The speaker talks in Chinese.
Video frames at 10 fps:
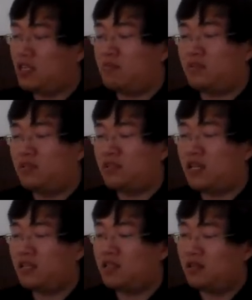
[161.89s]
也不是
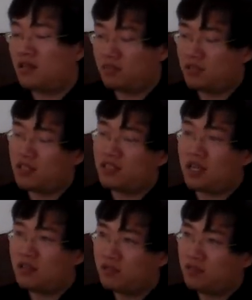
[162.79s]
陈毅、陈浩，也不是张
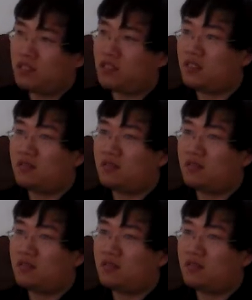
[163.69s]
载，而是朱熹。